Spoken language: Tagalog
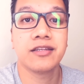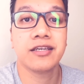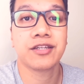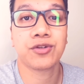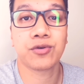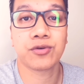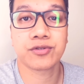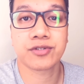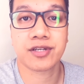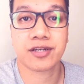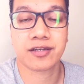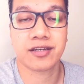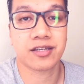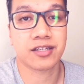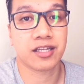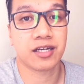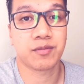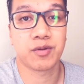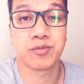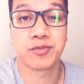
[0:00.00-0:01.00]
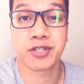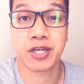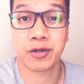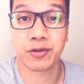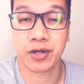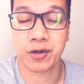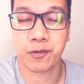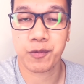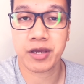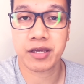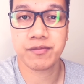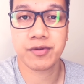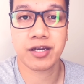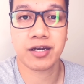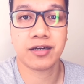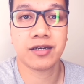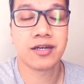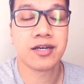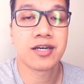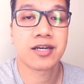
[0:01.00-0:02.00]
dito sa Kingdom of Saudi
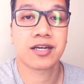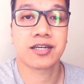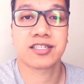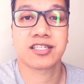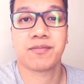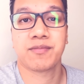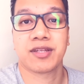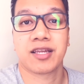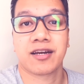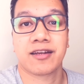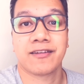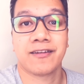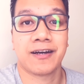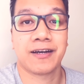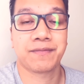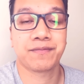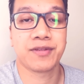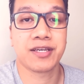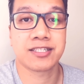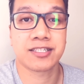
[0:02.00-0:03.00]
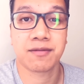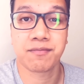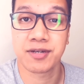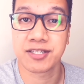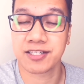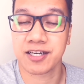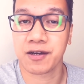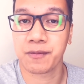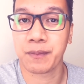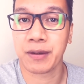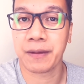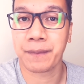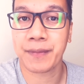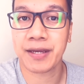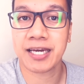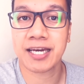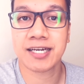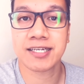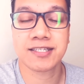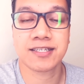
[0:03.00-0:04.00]
Arabia kasama na rin ng update sa bansang
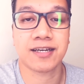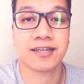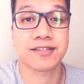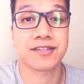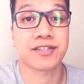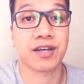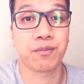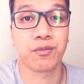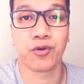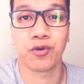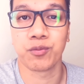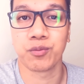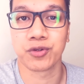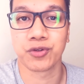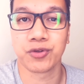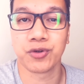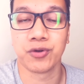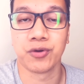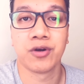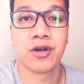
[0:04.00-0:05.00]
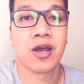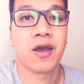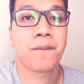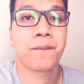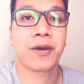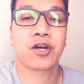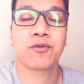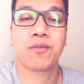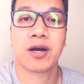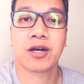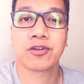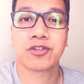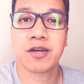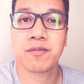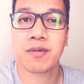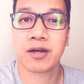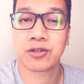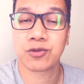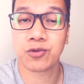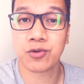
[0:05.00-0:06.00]
Pilipinas at sa buong mundo. Pero bago
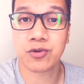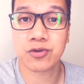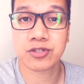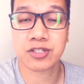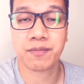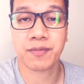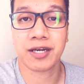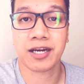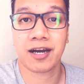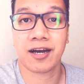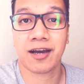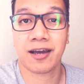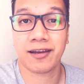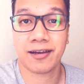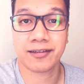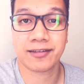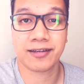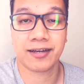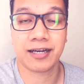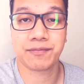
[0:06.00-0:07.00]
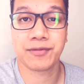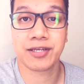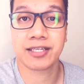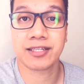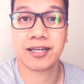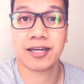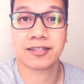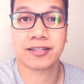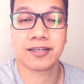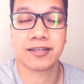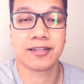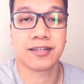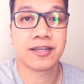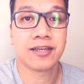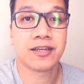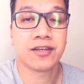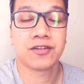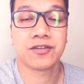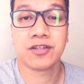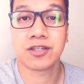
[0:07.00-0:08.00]
tayo magtungo sa pinaka-highlight ng update natin
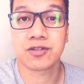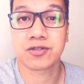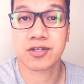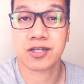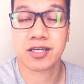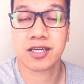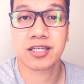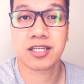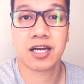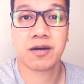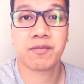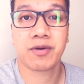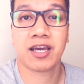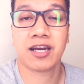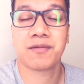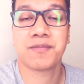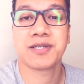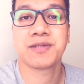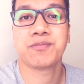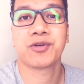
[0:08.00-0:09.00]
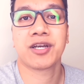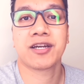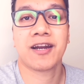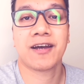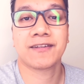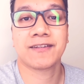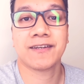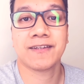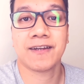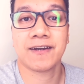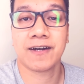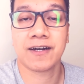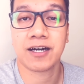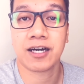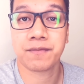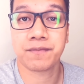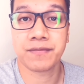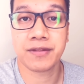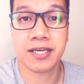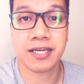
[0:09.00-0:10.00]
dito sa Kingdom ay alam muna natin ang
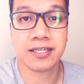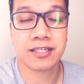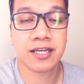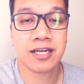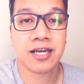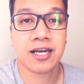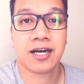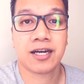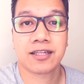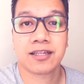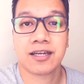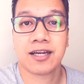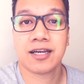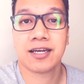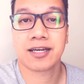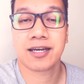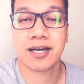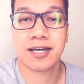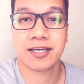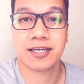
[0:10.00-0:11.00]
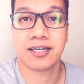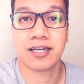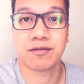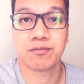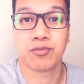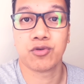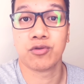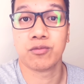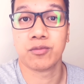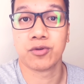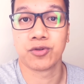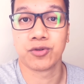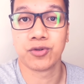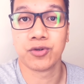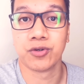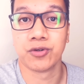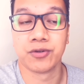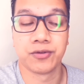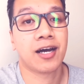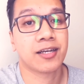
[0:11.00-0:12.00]
update at kalagayan ng buong
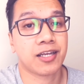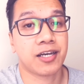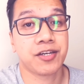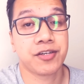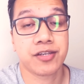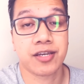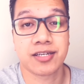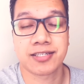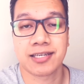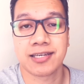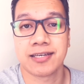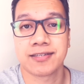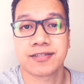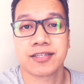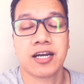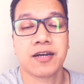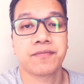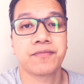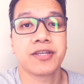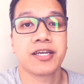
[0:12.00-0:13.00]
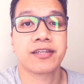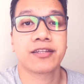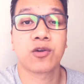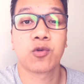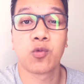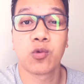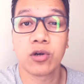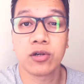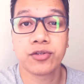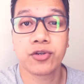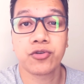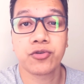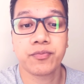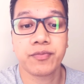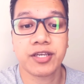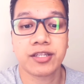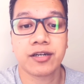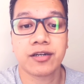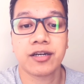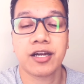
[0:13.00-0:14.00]
mundo. At ayon nga sa last update ng
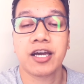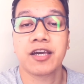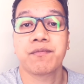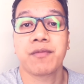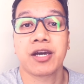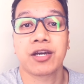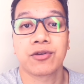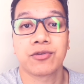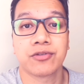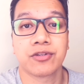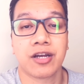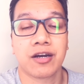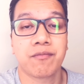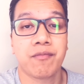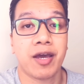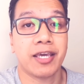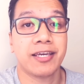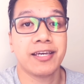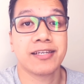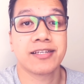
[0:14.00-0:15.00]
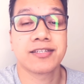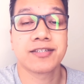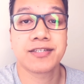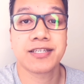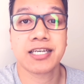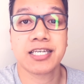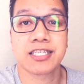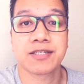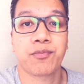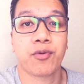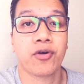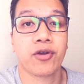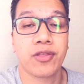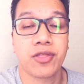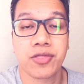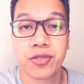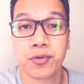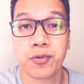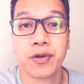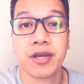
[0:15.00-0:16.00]
Worldometer ay mayroon ng mahigit
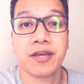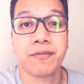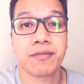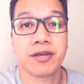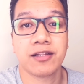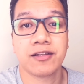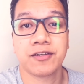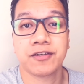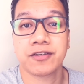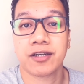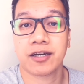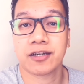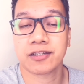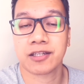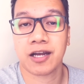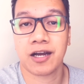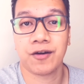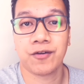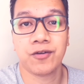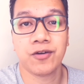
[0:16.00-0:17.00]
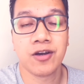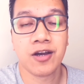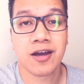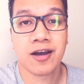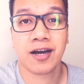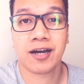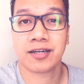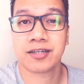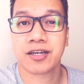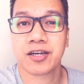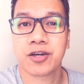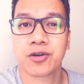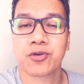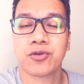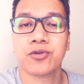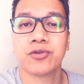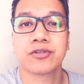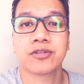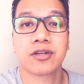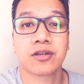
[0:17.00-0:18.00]
6.3 3 milyon na katao ang
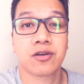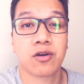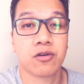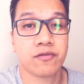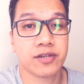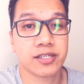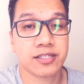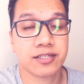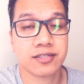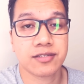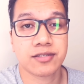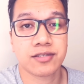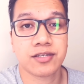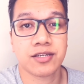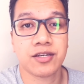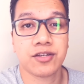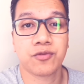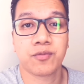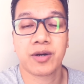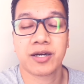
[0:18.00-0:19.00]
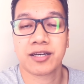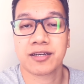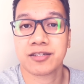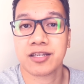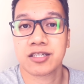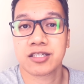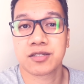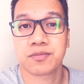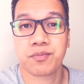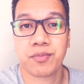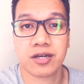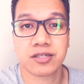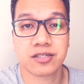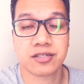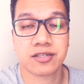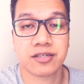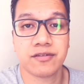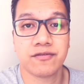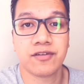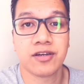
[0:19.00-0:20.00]
nagkaroon ng COVID-19 o mga nag-test
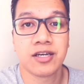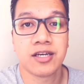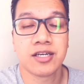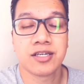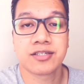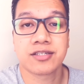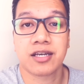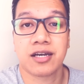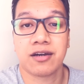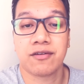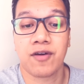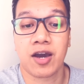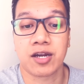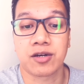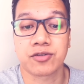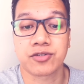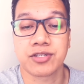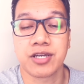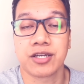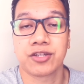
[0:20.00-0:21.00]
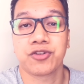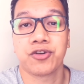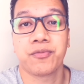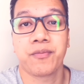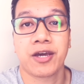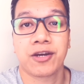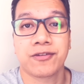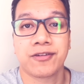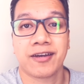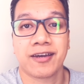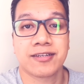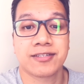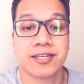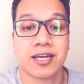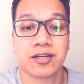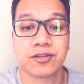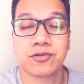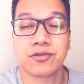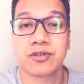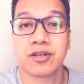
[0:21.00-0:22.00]
positive sa virus na ito. Meron ng
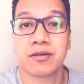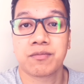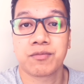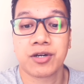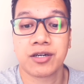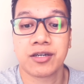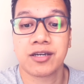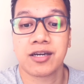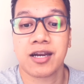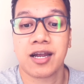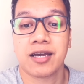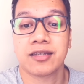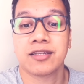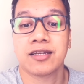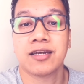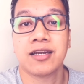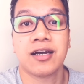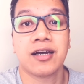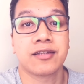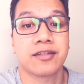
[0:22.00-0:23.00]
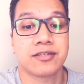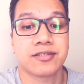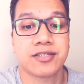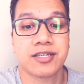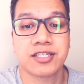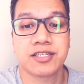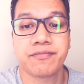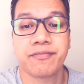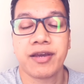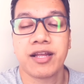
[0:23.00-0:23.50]
eksaktong number na naitala na